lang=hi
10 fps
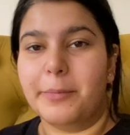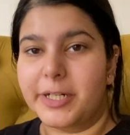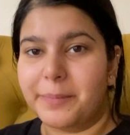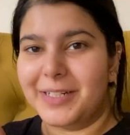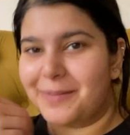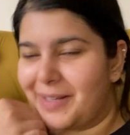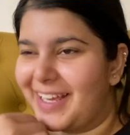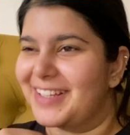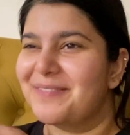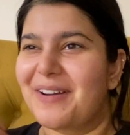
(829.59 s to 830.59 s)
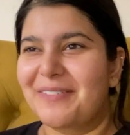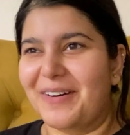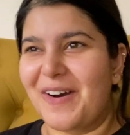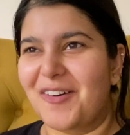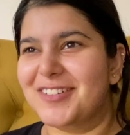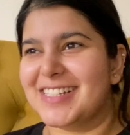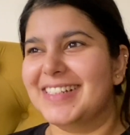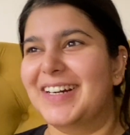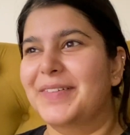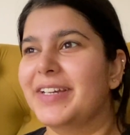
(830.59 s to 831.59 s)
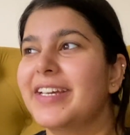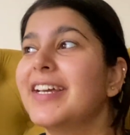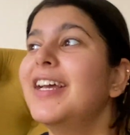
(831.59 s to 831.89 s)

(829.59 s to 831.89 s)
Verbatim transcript: मटर पनीर बनाया था मैं वो ऑब्वियसली खाऊंगी